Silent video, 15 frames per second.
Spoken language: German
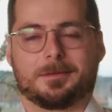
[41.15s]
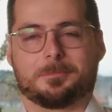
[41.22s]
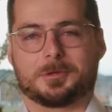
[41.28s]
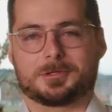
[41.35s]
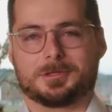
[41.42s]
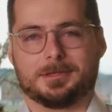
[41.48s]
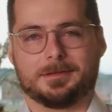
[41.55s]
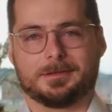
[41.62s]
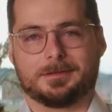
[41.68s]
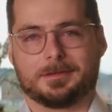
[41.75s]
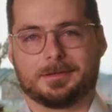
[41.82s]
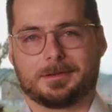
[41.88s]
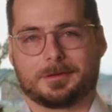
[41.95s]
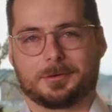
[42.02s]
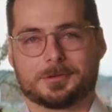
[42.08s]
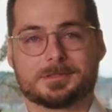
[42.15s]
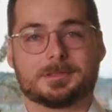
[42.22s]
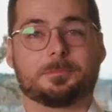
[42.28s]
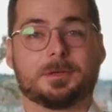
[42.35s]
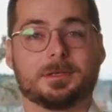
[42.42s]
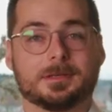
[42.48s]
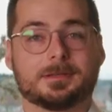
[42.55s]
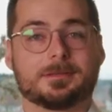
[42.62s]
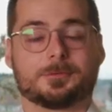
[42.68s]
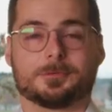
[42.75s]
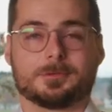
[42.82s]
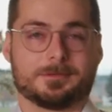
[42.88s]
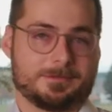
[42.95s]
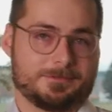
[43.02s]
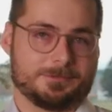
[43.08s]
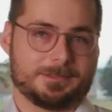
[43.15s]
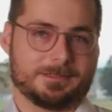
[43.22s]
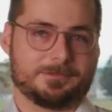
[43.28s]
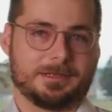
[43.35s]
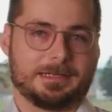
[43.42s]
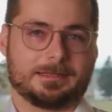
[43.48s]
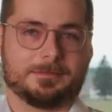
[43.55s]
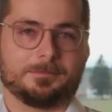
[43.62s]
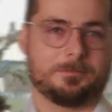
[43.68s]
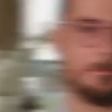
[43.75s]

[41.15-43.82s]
Maschinen äh, konzipiert und, und entwickelt.